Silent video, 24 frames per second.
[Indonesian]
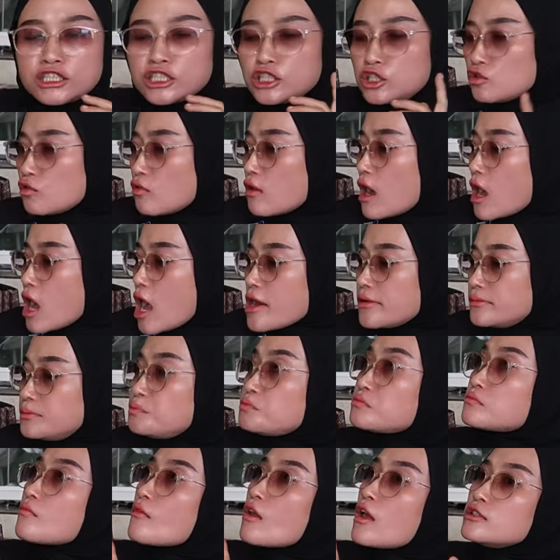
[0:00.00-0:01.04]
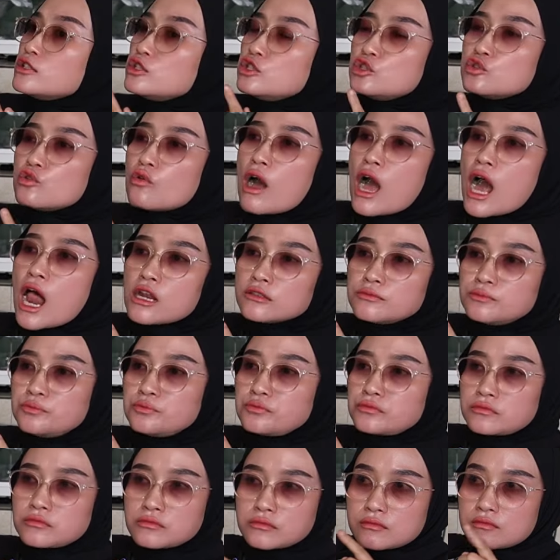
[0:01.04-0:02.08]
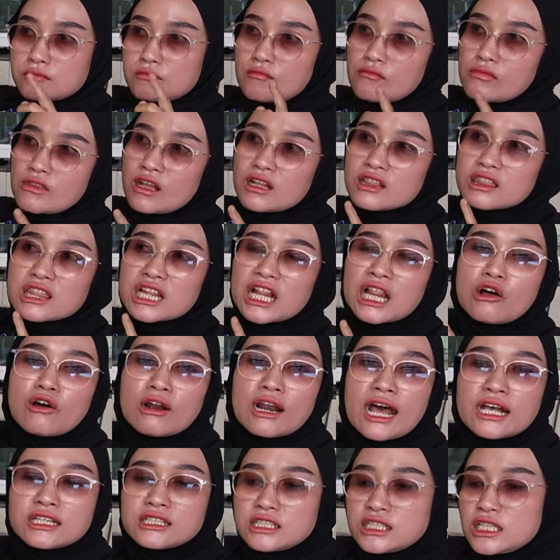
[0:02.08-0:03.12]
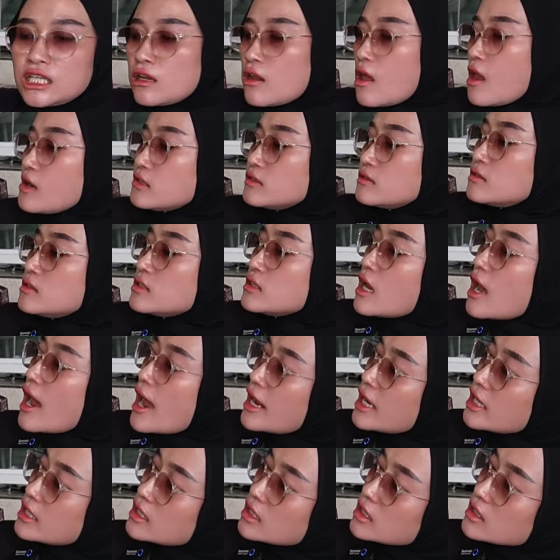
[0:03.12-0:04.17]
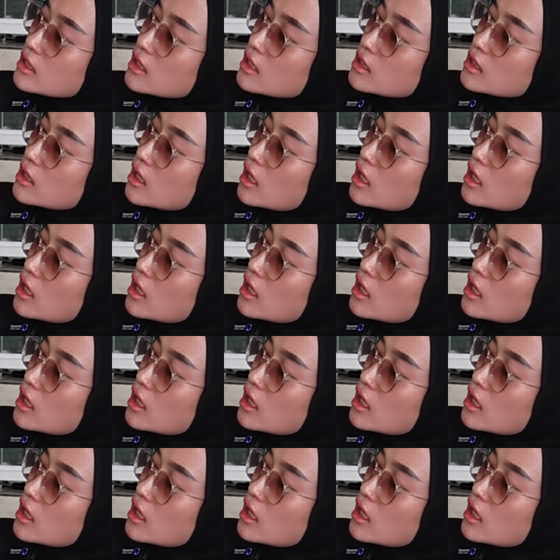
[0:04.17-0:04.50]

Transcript: sini juga jual telur asin ini tuh